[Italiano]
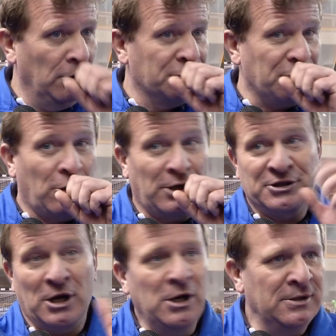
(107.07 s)
non so cosa
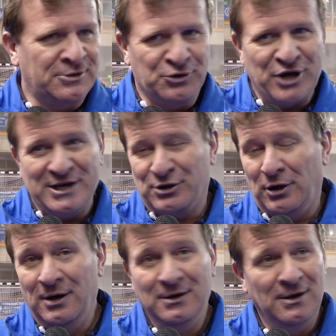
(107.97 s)
sia
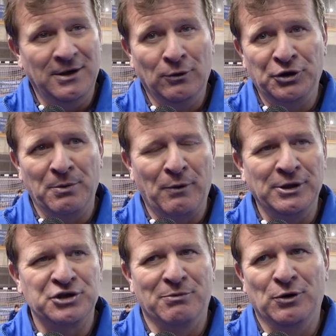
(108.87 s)
successo negli ultimi
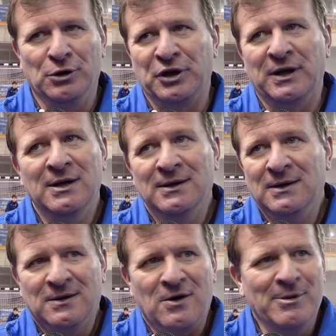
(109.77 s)
15 minuti
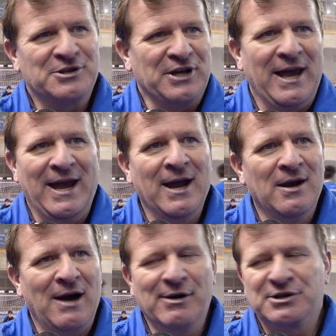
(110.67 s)
come se
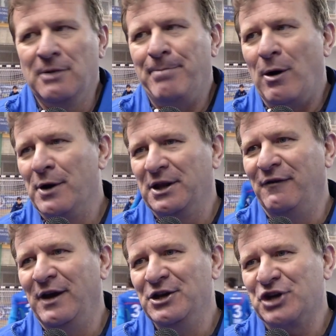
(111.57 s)
avessero paura
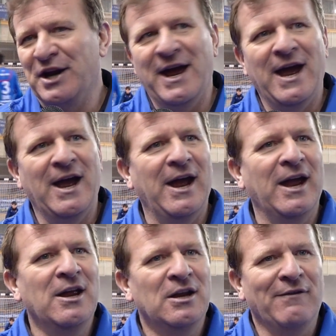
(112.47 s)
di
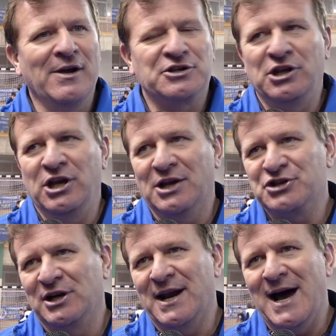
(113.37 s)
vincere invece di
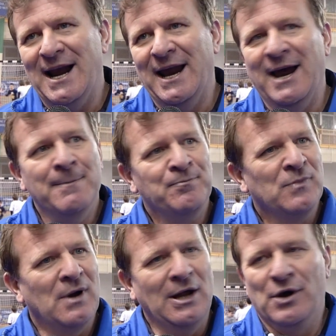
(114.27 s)
accelerare
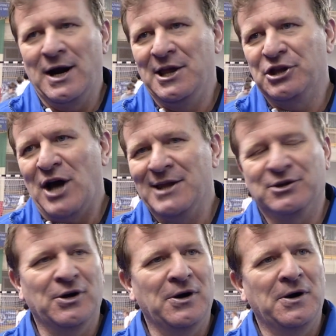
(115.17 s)
hanno
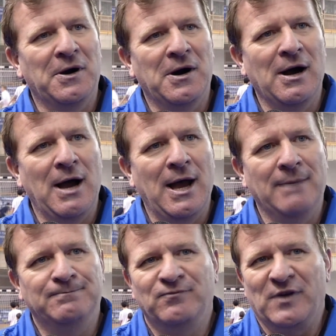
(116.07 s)
rallentato
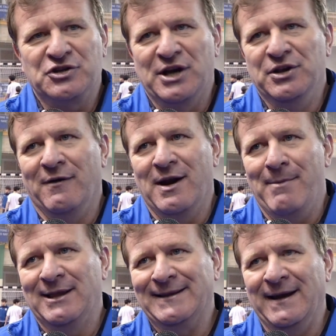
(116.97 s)
eh, facendo
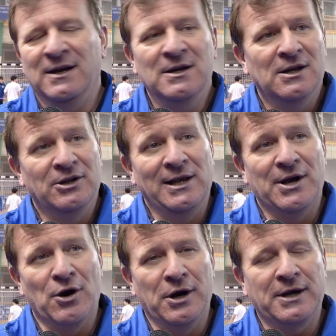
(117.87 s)
veramente degli
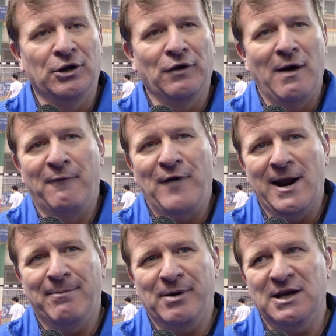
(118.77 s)
errori che non dovevamo
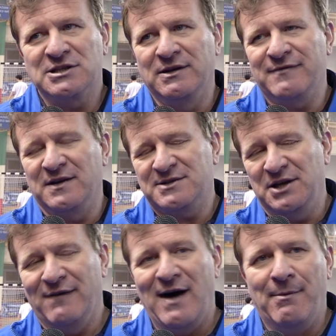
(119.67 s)
fare perché
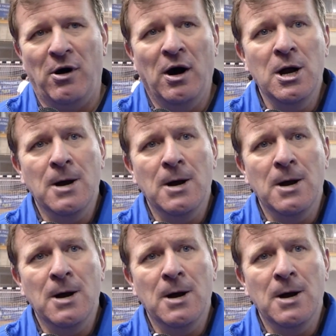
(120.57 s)
segnavamo